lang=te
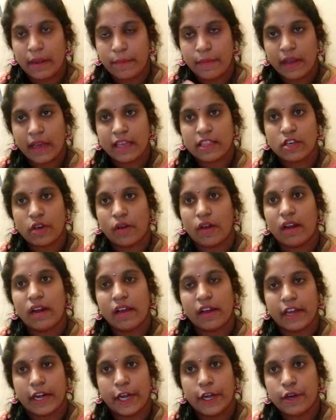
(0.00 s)
ఈ నిమ్మకాయ
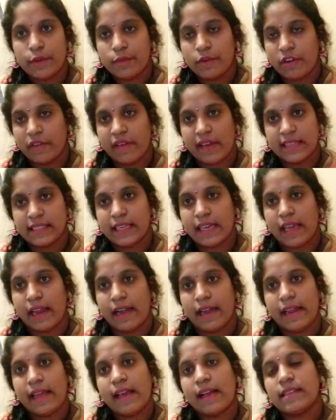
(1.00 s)
తొక్కలను ఒక రెండు మూడు
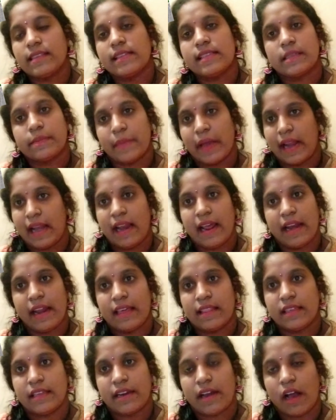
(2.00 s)
వేసేయండి అసలు స్మెల్
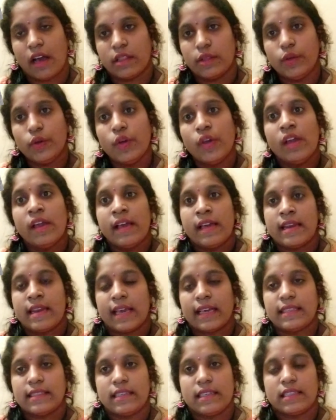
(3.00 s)
అనేది రాదు
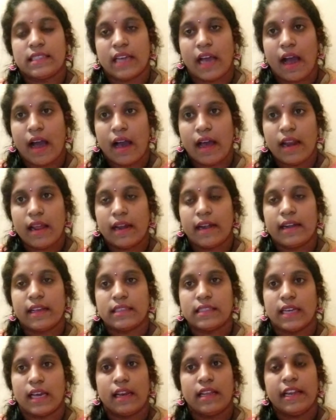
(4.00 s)
నెక్స్ట్ చాలా
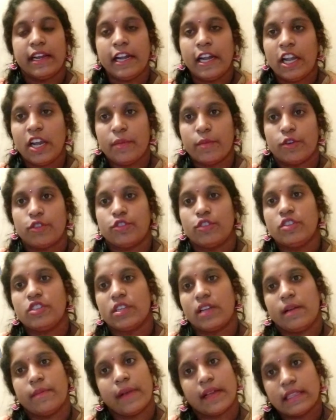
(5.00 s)
అంటే చాలా ఇల్లు మొత్తం
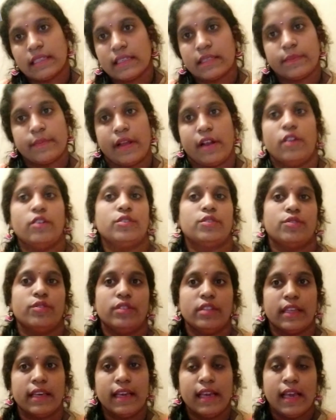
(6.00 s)
చాలా మంచి స్మెల్
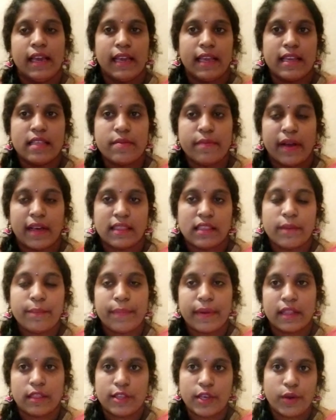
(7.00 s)
వస్తుంది ఇది
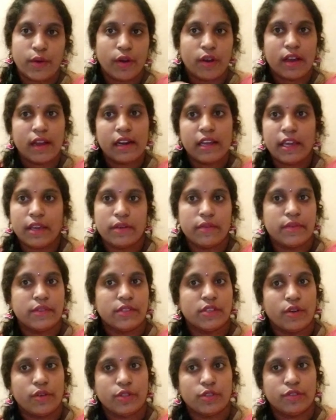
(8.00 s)
మాత్రం ప్రతి ఒక్కరికి
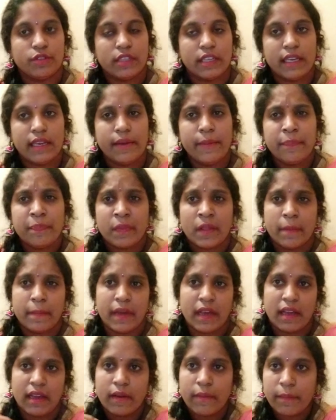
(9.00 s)
యూజ్ అవుతుంది
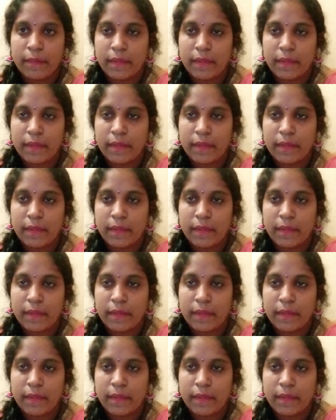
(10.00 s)
మా